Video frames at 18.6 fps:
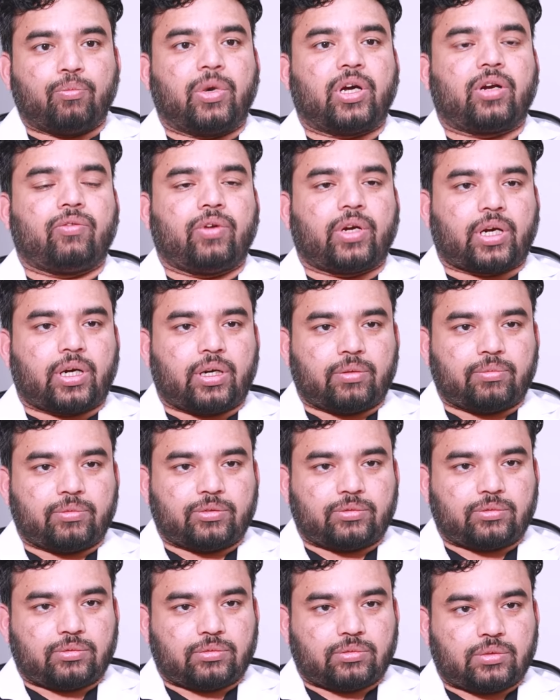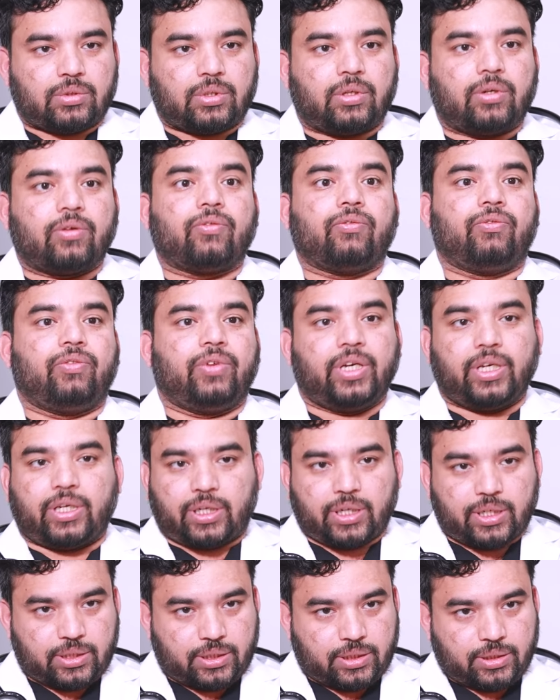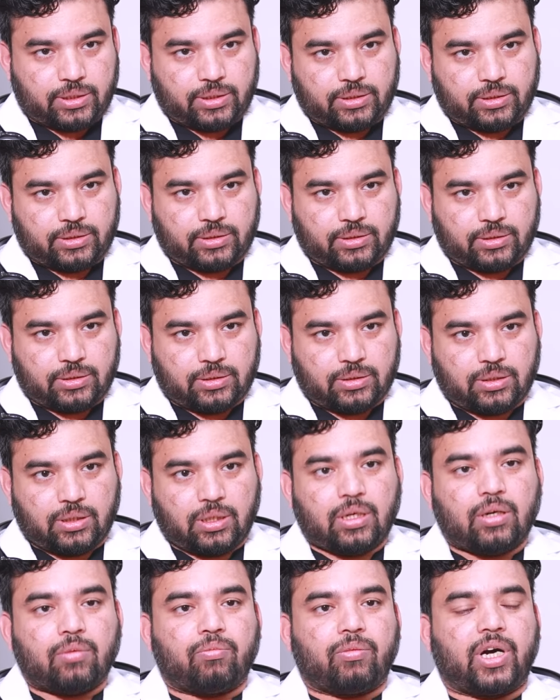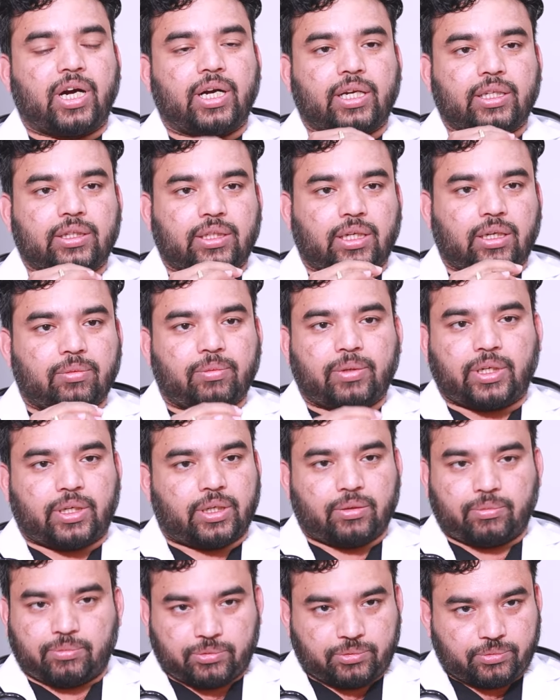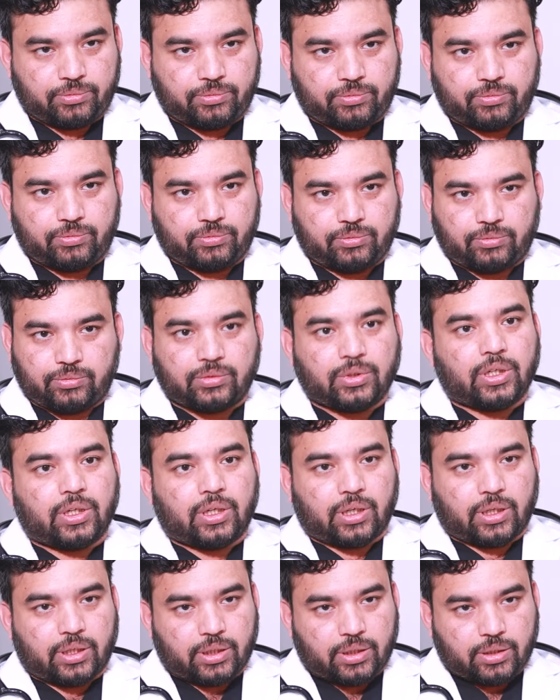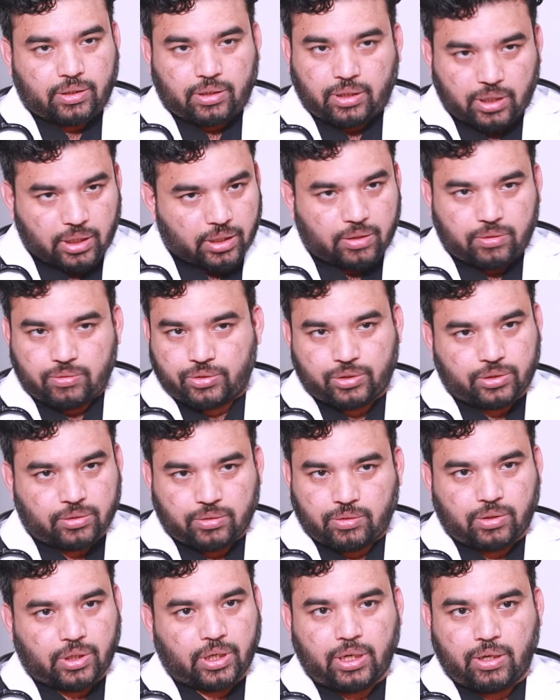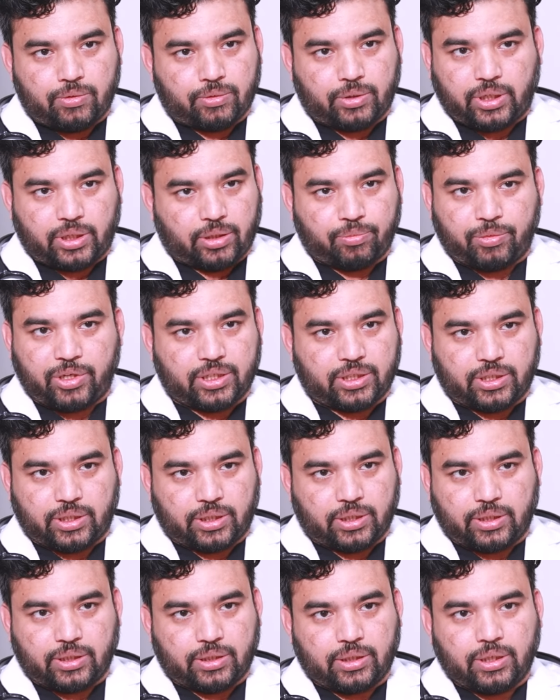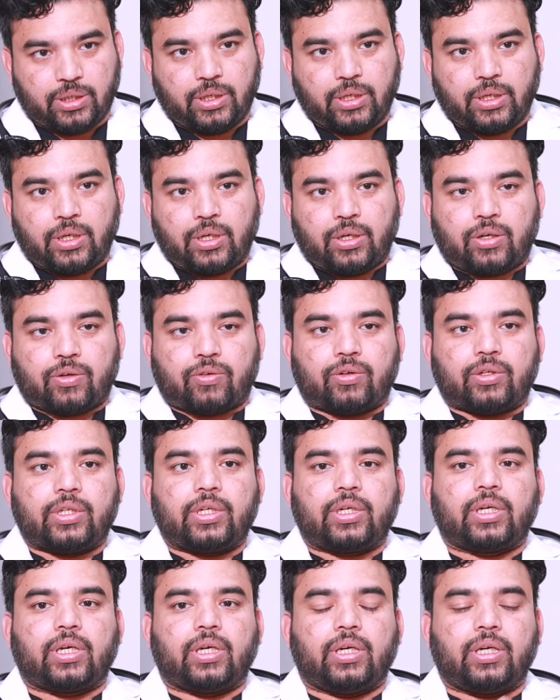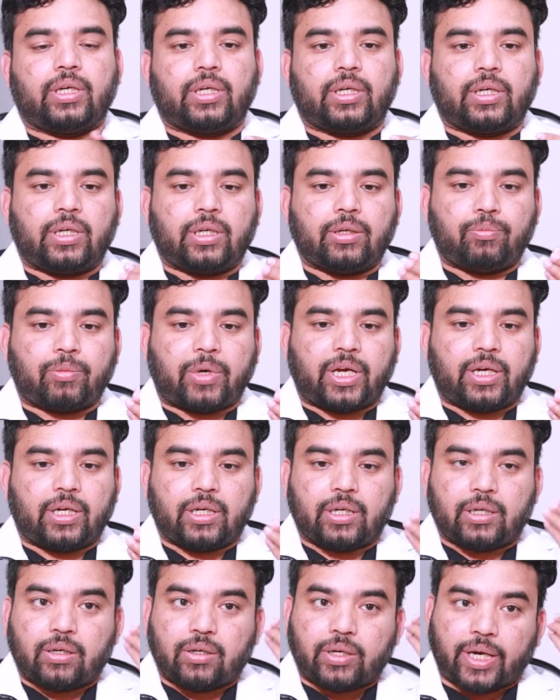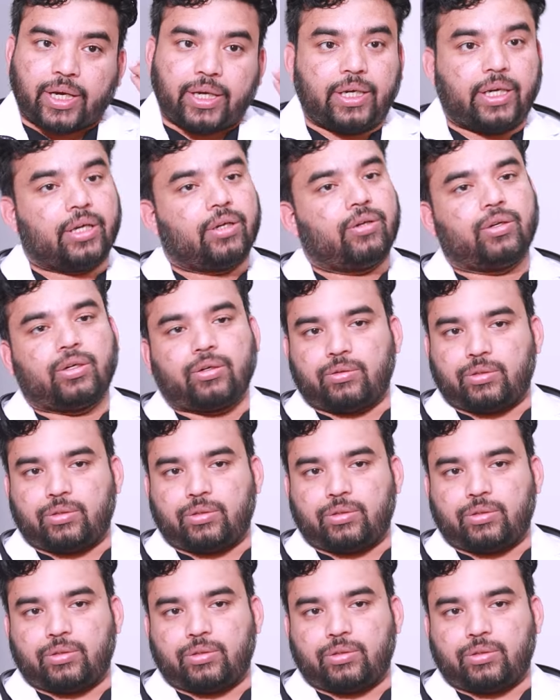బరువు ఎక్కడము వీక్నెస్ మాట తడబడము hmm. అలా అలా ఉంటాయి మేజర్ గా కొందరికి ఏంటంటే మైనర్ గా హెడ్ ఏక్ కూడా